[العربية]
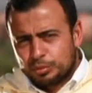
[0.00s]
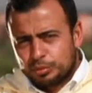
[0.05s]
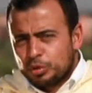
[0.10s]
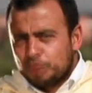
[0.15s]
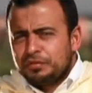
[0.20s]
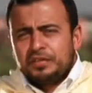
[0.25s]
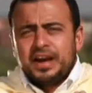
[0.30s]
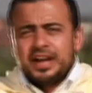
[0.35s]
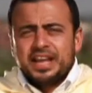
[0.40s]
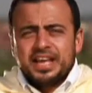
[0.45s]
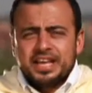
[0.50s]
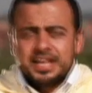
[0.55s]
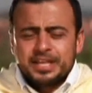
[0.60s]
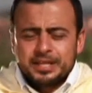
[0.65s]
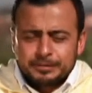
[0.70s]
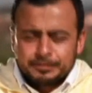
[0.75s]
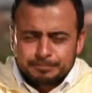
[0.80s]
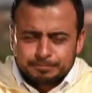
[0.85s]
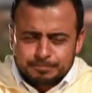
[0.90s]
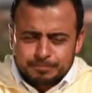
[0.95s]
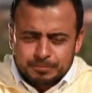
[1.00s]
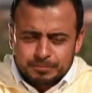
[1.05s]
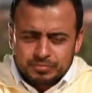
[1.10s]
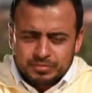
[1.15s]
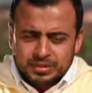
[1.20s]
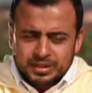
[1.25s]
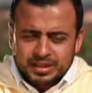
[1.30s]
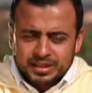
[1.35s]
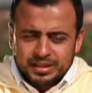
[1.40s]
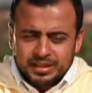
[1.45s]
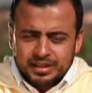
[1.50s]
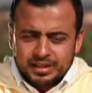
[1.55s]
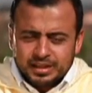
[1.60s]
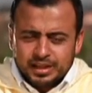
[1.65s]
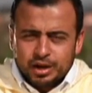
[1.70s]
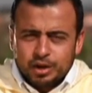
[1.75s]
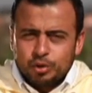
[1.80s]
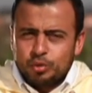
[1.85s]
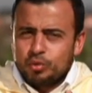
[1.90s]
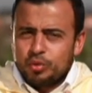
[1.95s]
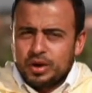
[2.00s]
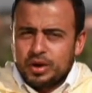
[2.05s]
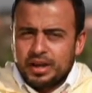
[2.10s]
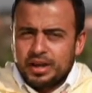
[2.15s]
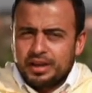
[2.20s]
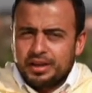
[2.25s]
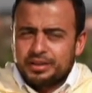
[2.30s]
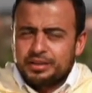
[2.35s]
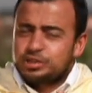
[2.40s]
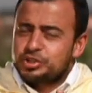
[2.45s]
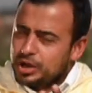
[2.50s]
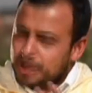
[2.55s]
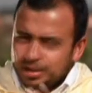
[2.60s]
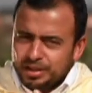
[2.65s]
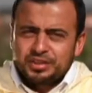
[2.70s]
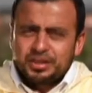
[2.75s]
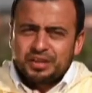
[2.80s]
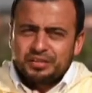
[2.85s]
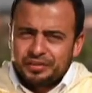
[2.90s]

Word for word: بروفا على ايه هو ان شاء الله